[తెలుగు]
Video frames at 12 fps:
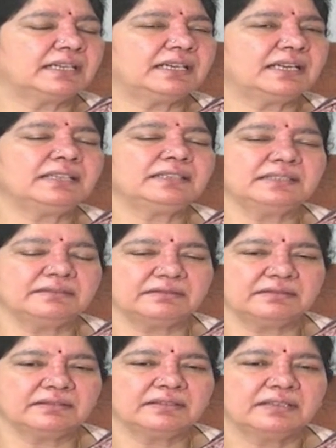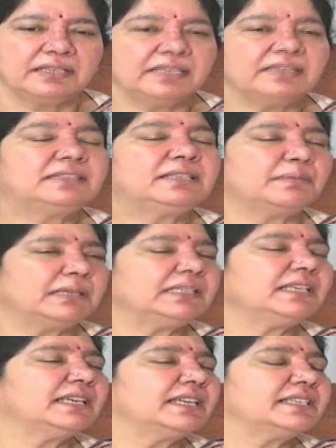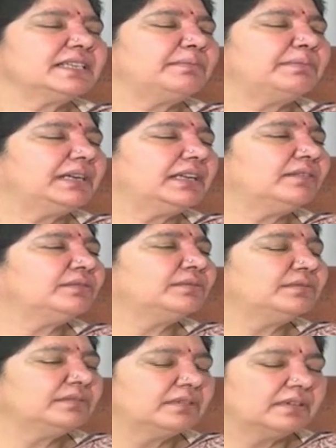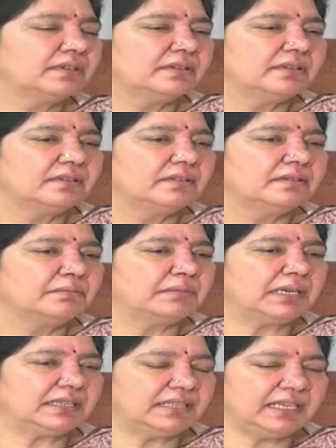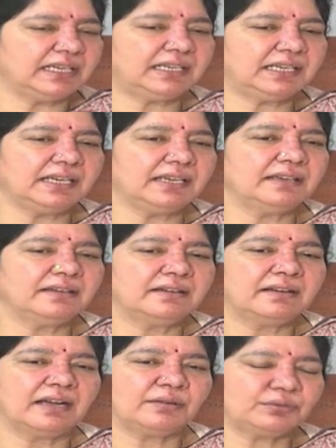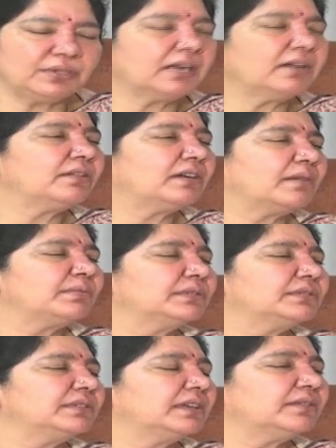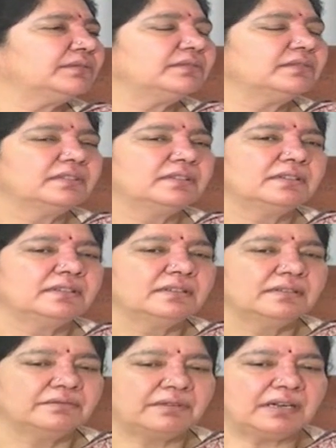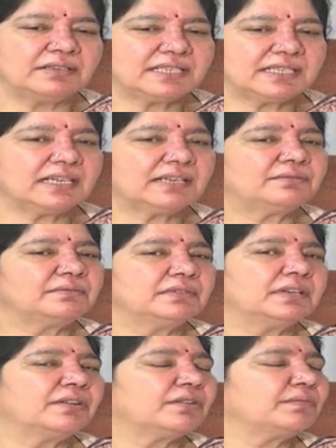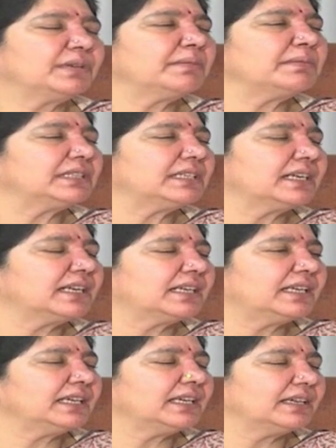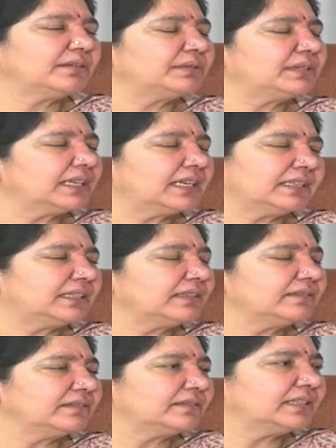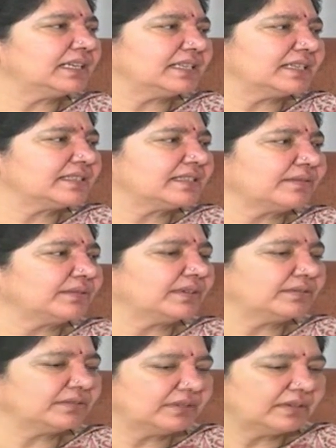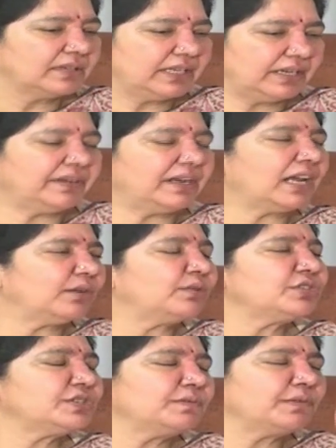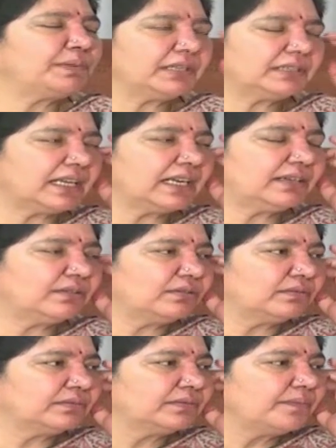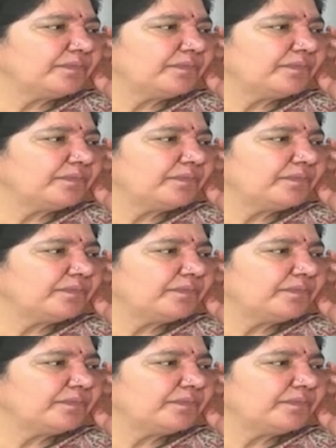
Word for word: ఘటన ఇంతమంది గిరిజన బిడ్డలు మరి దీనికి హక్కుదారులు కాబోతున్నారు వాళ్ళు సదా గౌరవ ముఖ్యమంత్రి గారికి కృతజ్ఞతలు తెలియజేస్తూ ఉన్నారు ఇరవై నాలుగు నుంచి ముప్పై తారీఖులో